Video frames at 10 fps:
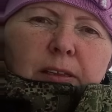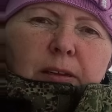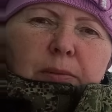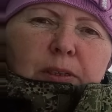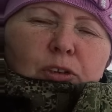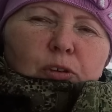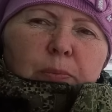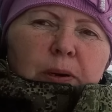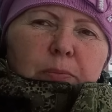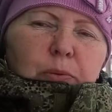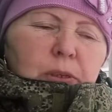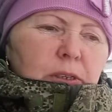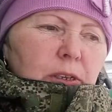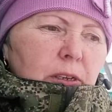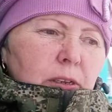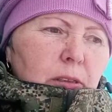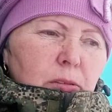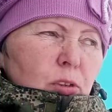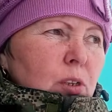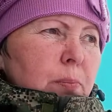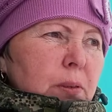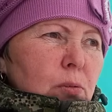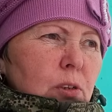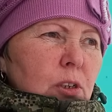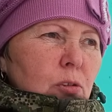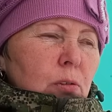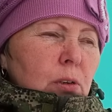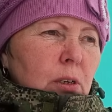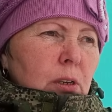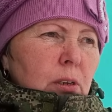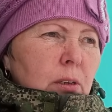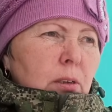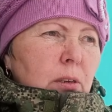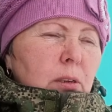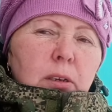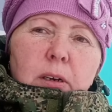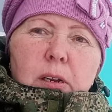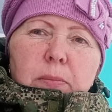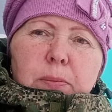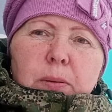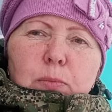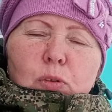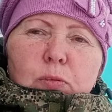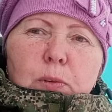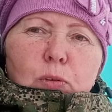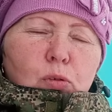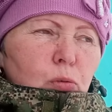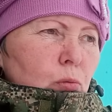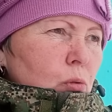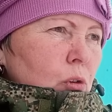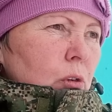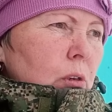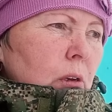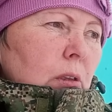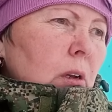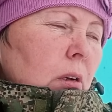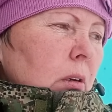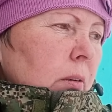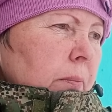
Там надо еще поработать. Сейчас пойду схожу. Хлеб нам нужен, дружку нужен. А так...